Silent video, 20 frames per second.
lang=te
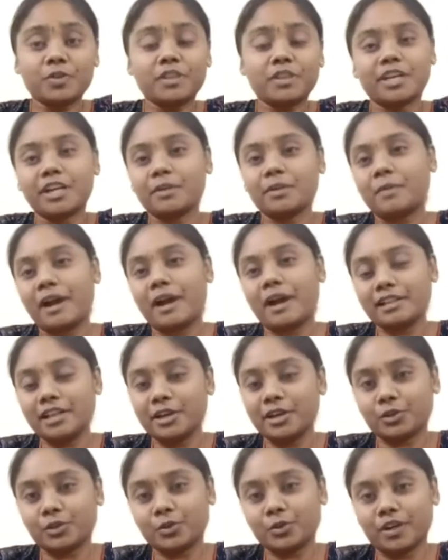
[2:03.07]
తిరిగి
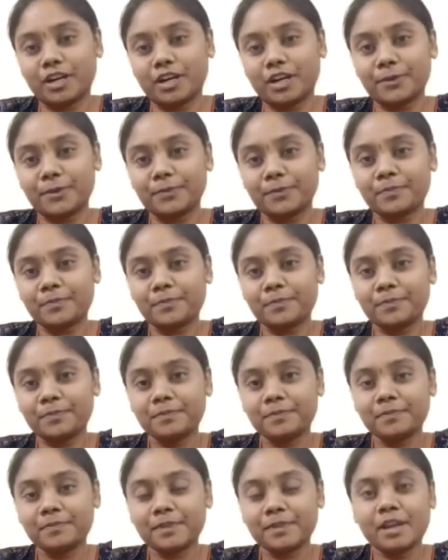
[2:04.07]
బయలుదేరుతూ ఉన్నాడు
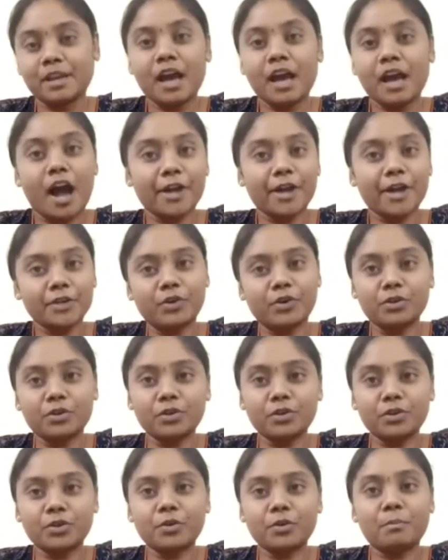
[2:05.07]
ఆ
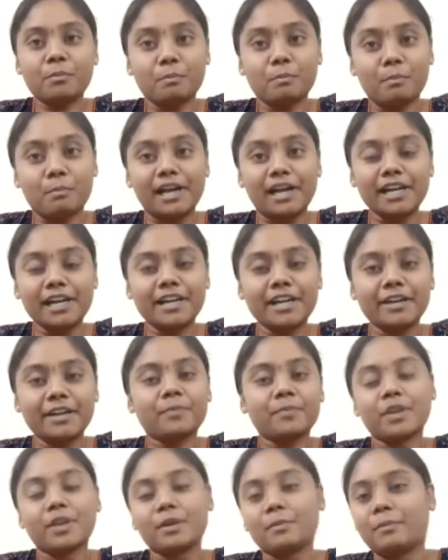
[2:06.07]
యువకుడు మళ్ళీ
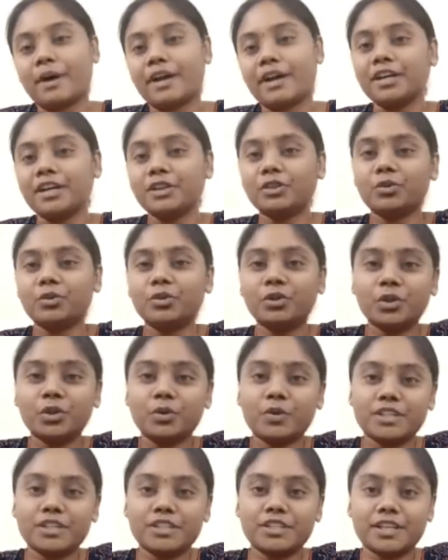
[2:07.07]
పరిగెత్తుకుంటూ
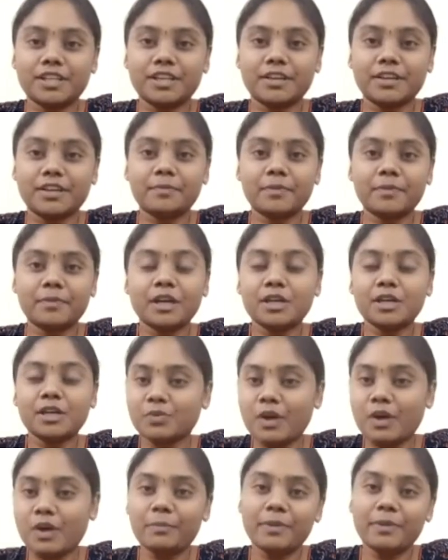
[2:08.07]
వచ్చి
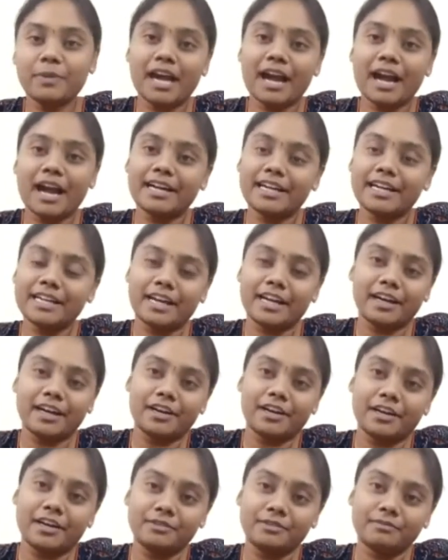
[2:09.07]
స్వామి ఆగండి అని
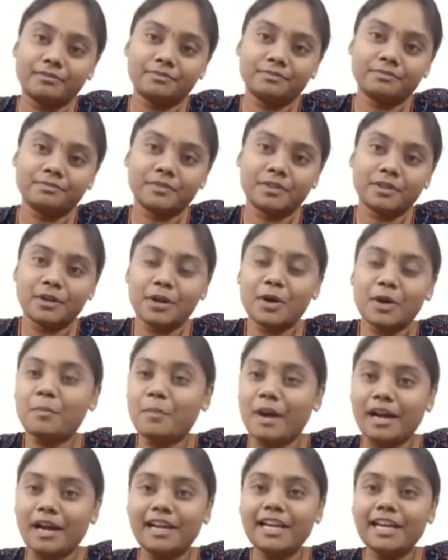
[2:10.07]
అన్నాడు
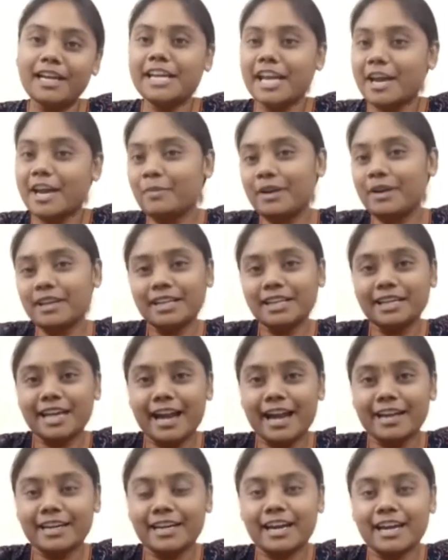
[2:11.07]
మళ్ళీ ఏమైంది
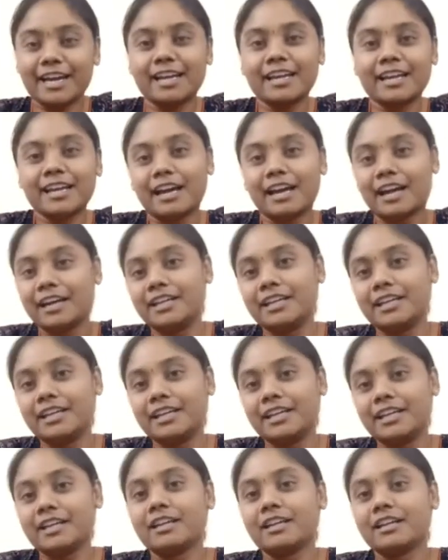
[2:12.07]
నాయన అని
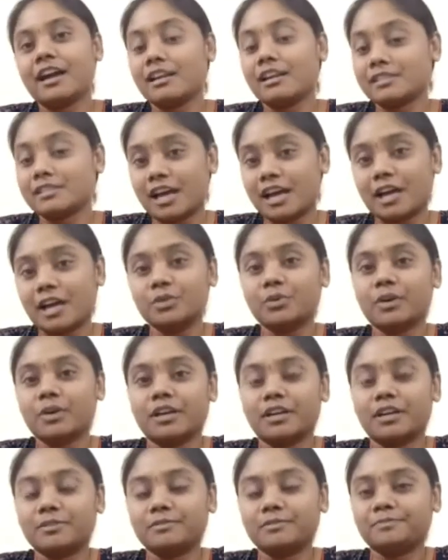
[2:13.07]
ఆ సాధువు
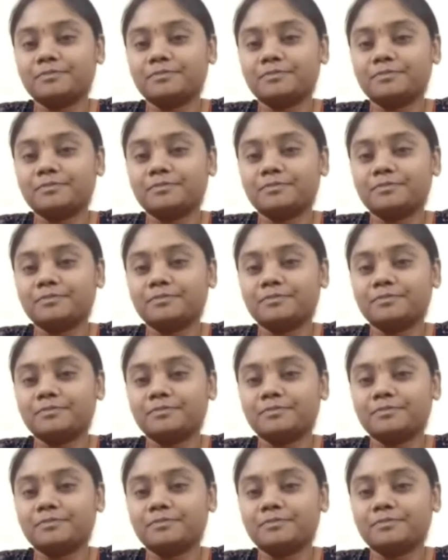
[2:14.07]
అన్నాడు